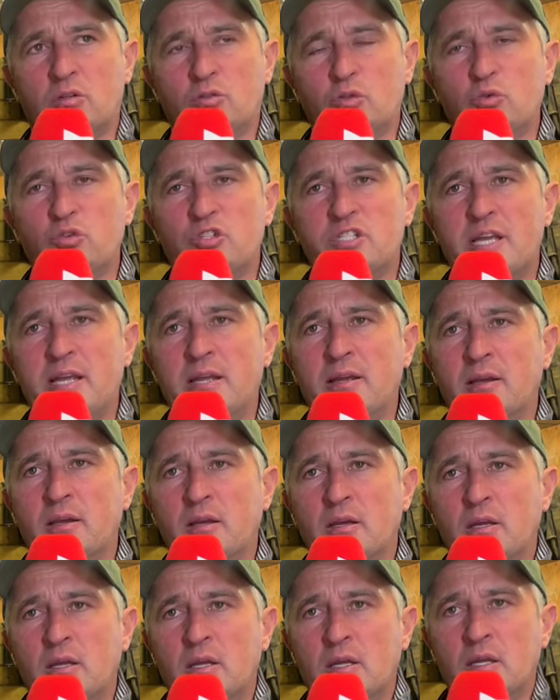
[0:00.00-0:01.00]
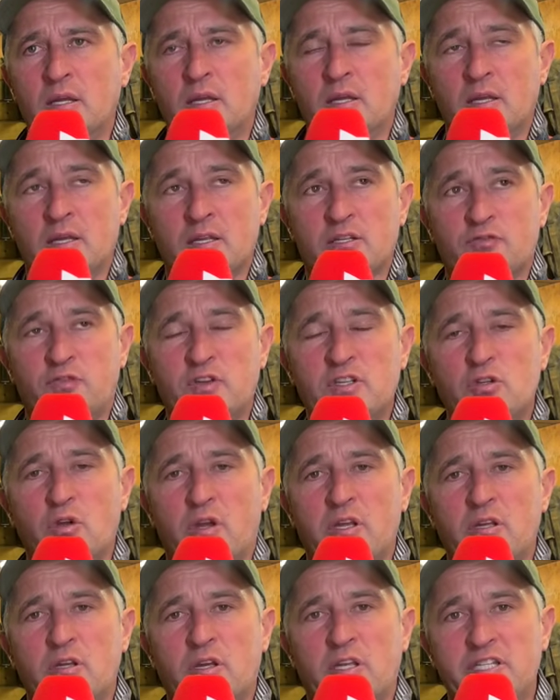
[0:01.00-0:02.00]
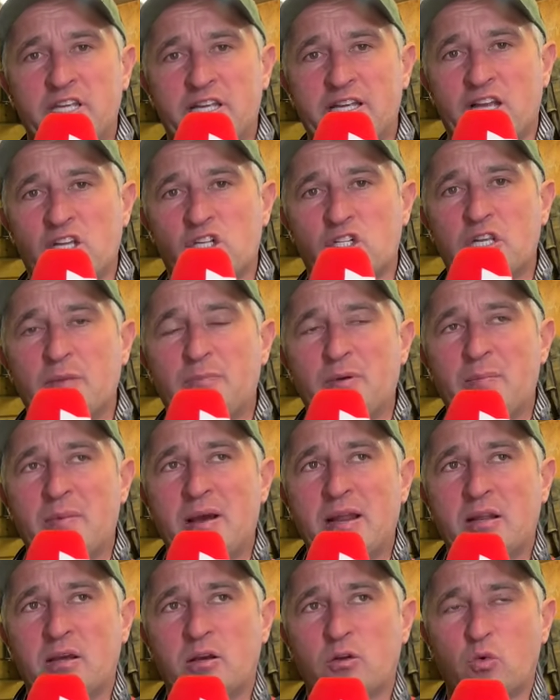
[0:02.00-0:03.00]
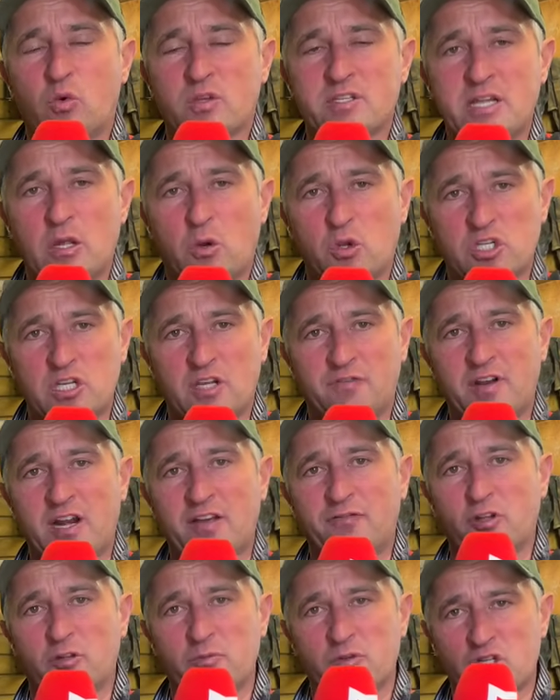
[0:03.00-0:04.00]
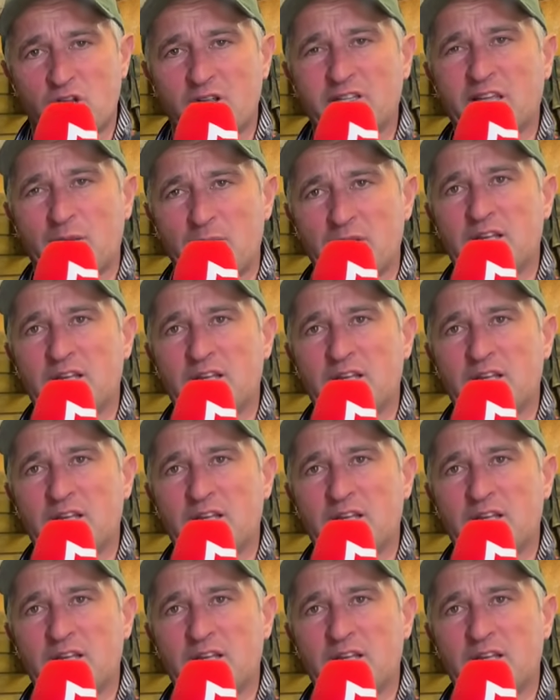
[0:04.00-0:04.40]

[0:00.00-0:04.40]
du Goutier, ce fils de Rédicage qui est pas mal à croiser la roche, il a fait la faute, mais j'ai très bien